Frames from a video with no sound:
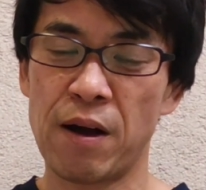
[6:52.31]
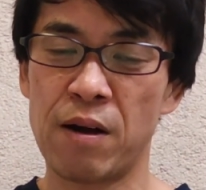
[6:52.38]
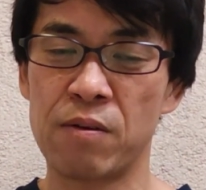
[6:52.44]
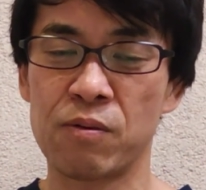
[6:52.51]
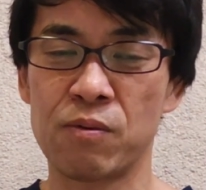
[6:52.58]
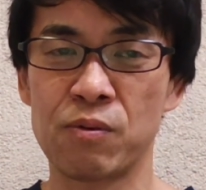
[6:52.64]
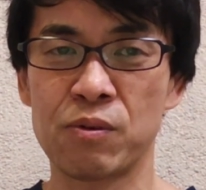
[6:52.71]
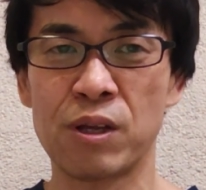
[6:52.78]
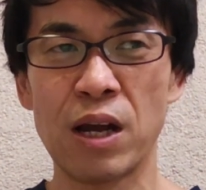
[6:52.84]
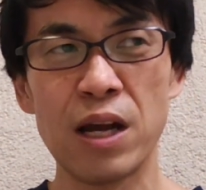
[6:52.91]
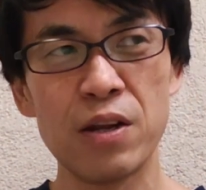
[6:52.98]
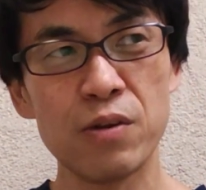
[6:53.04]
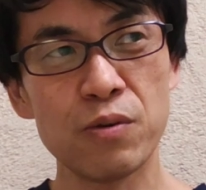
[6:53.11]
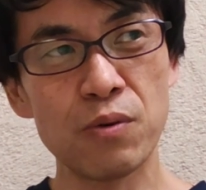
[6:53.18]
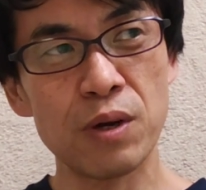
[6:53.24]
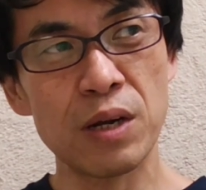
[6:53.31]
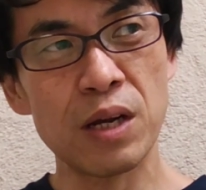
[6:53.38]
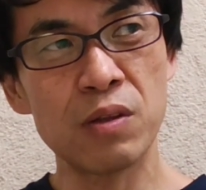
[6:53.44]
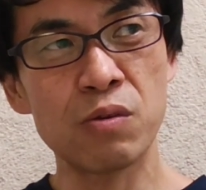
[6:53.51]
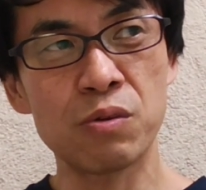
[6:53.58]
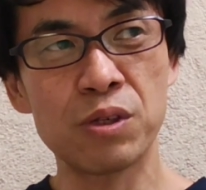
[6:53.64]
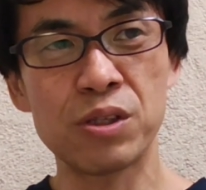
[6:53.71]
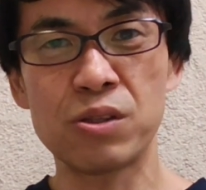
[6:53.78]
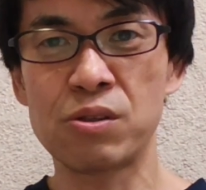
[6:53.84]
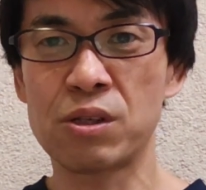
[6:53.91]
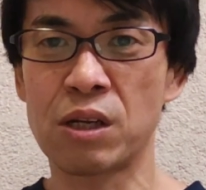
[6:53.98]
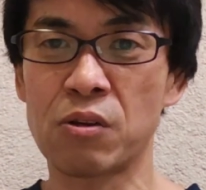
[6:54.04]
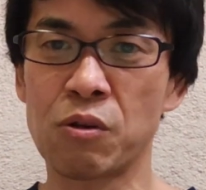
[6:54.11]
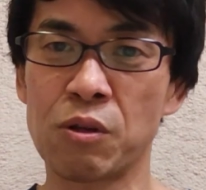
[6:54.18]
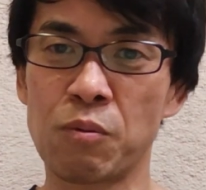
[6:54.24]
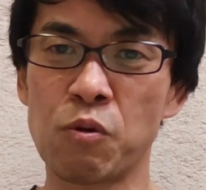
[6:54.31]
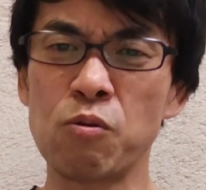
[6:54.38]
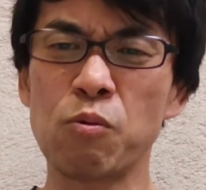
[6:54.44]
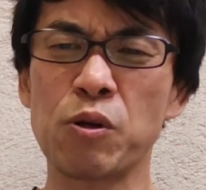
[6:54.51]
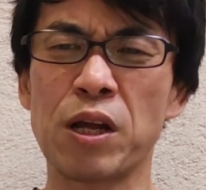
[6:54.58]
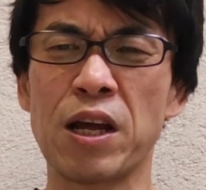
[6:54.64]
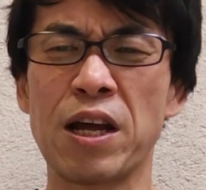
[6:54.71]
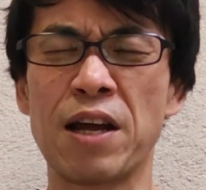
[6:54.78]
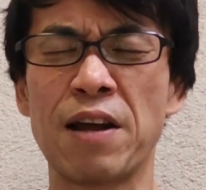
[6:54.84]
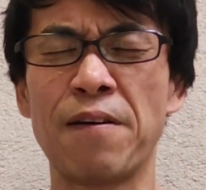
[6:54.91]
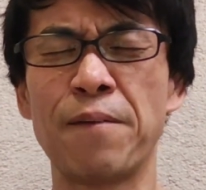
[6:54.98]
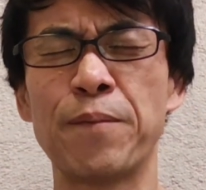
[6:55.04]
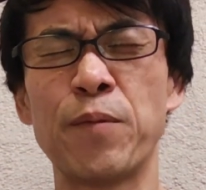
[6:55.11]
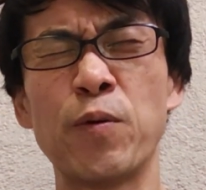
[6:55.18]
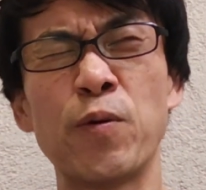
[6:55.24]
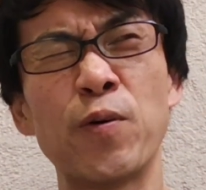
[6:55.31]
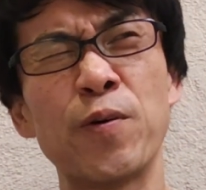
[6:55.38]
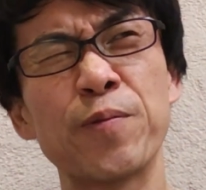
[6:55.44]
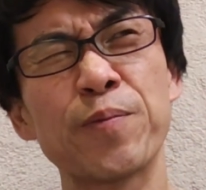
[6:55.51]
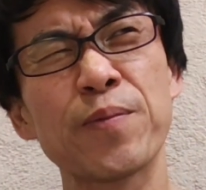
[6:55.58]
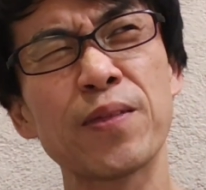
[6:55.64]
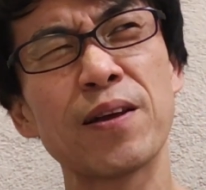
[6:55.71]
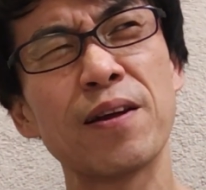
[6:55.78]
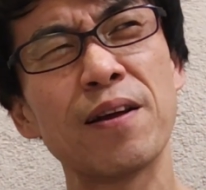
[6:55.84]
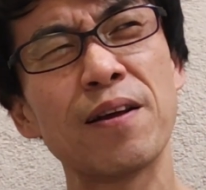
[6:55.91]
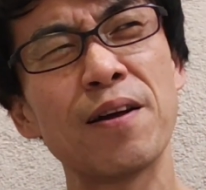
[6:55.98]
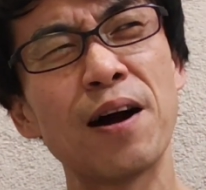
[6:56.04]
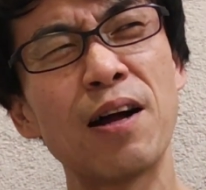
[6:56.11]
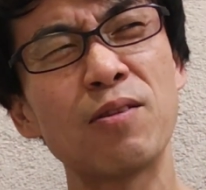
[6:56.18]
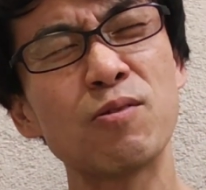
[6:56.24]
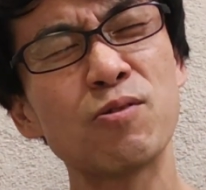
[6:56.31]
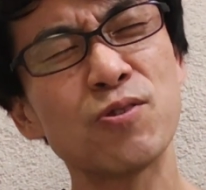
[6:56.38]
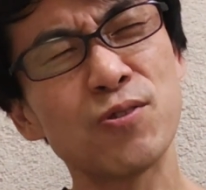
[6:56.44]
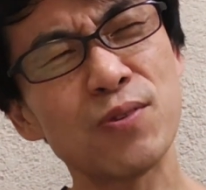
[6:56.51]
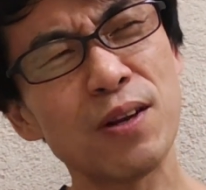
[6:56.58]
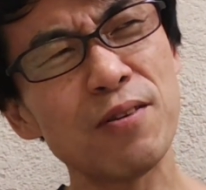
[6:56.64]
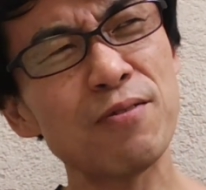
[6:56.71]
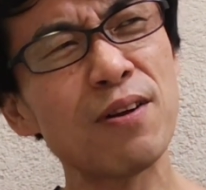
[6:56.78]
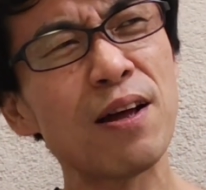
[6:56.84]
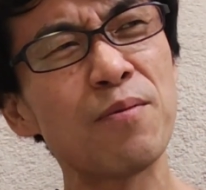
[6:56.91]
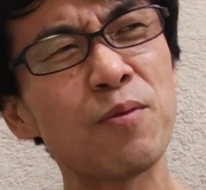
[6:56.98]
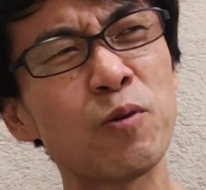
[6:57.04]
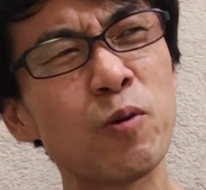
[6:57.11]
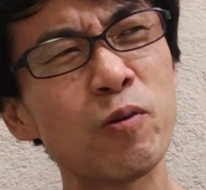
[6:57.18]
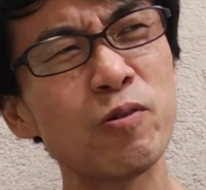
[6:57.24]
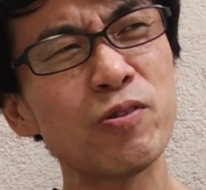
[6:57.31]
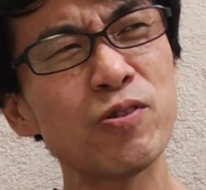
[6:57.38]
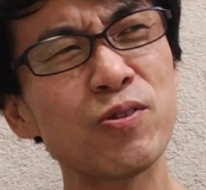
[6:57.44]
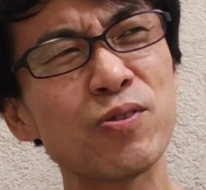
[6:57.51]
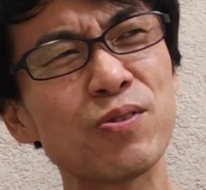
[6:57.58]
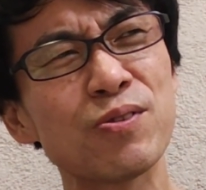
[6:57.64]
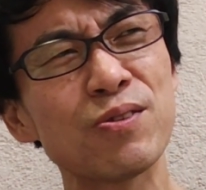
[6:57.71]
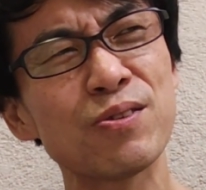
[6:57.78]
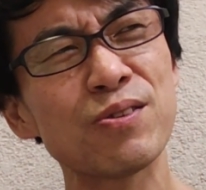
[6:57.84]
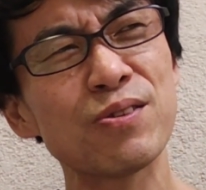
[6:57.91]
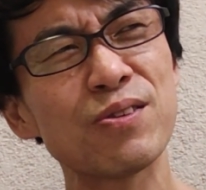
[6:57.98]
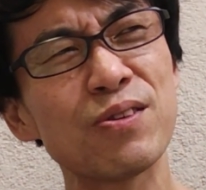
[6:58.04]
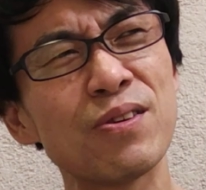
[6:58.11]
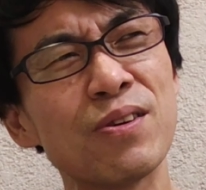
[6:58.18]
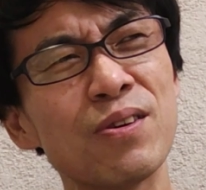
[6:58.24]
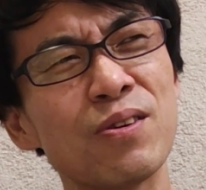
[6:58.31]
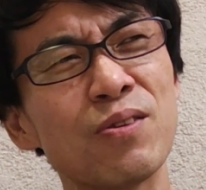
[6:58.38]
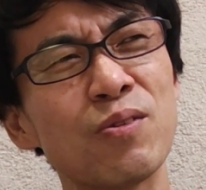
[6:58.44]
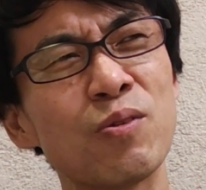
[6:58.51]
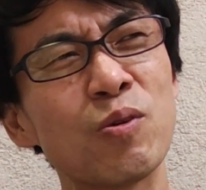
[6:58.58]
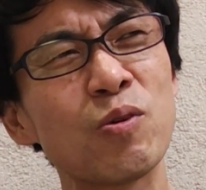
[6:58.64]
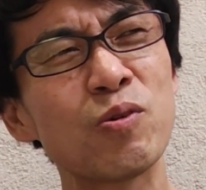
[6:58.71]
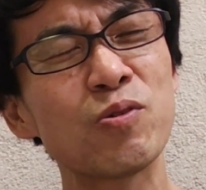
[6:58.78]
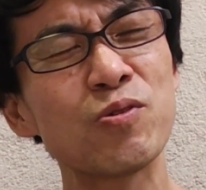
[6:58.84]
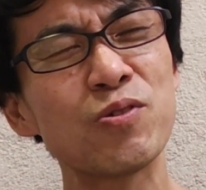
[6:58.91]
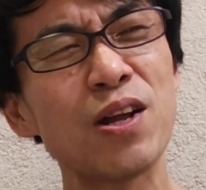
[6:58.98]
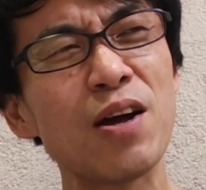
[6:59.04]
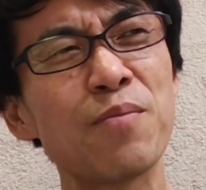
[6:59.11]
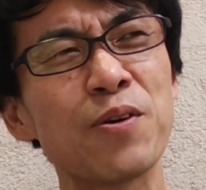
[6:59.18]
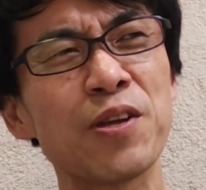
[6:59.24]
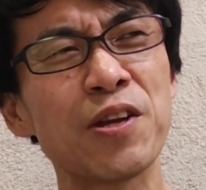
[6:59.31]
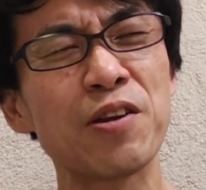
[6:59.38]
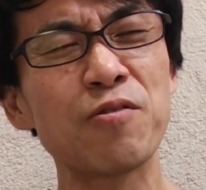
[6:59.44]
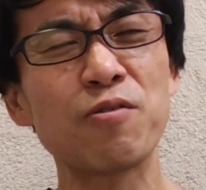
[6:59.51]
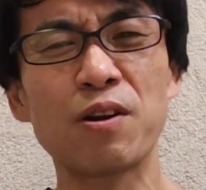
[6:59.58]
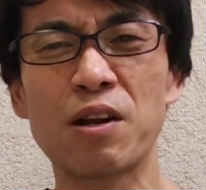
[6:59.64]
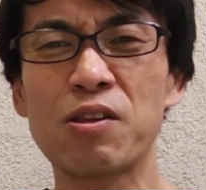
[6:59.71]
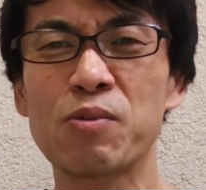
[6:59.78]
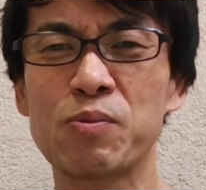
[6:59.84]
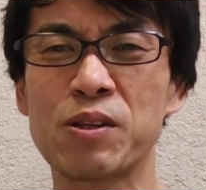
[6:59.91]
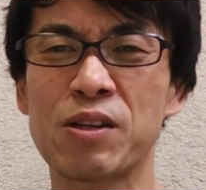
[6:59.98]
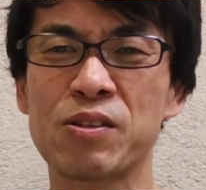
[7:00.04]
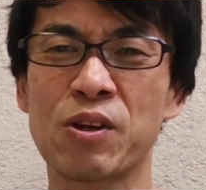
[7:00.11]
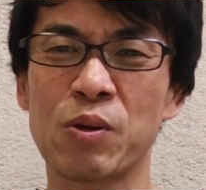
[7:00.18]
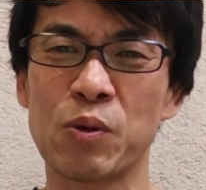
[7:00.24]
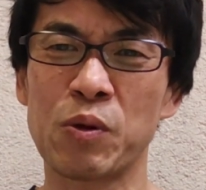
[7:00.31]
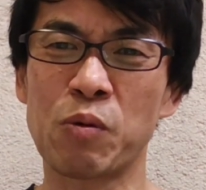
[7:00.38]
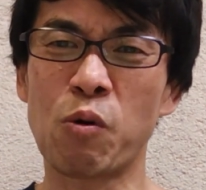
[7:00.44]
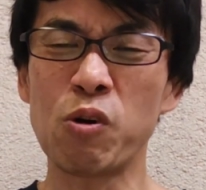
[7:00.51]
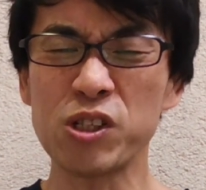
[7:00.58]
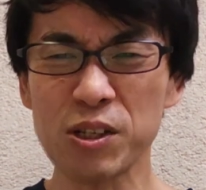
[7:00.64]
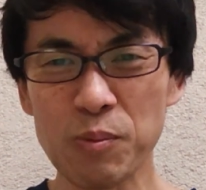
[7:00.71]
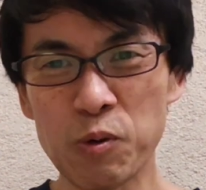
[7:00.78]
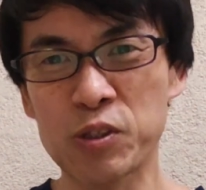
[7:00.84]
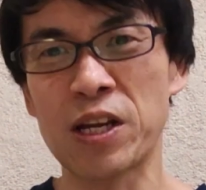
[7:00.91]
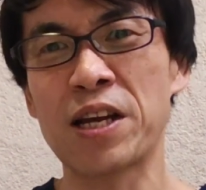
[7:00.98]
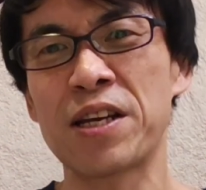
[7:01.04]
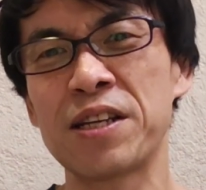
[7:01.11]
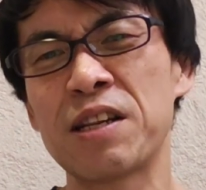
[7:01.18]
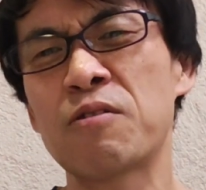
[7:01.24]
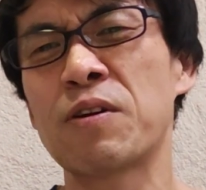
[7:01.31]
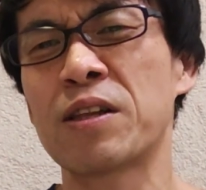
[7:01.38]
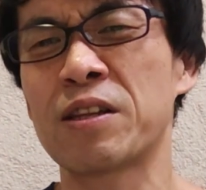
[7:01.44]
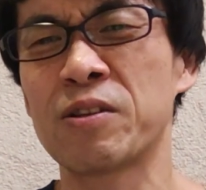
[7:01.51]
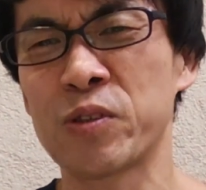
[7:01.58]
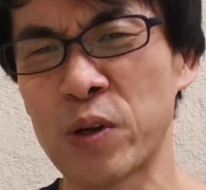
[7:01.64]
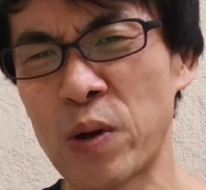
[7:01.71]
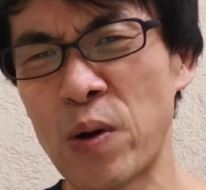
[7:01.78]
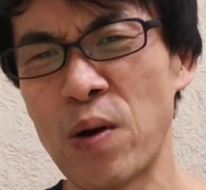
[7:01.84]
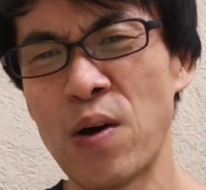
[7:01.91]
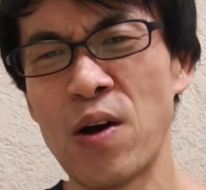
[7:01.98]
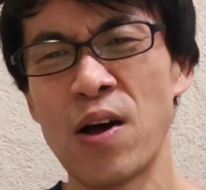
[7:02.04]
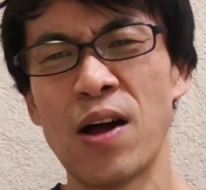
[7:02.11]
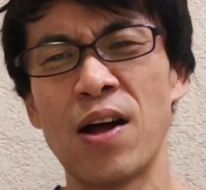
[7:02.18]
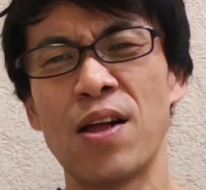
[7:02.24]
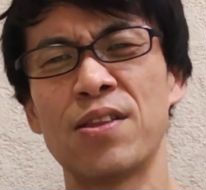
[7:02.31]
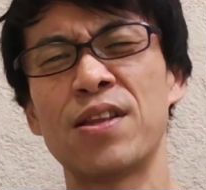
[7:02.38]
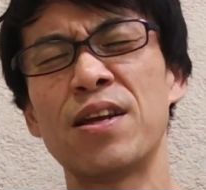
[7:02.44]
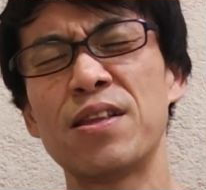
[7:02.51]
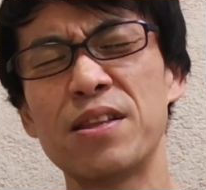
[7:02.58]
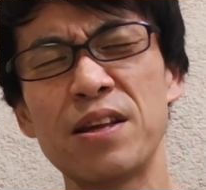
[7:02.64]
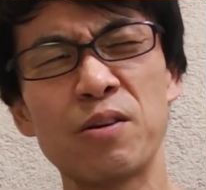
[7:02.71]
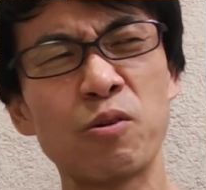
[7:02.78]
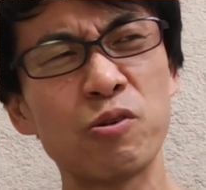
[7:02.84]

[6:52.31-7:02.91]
あの体力がないときついから僕もねもうあと10年ぐらいも6 56ぐらいまでいけるかなと思ったんですけど腰も最近痛くなってるんですよなんで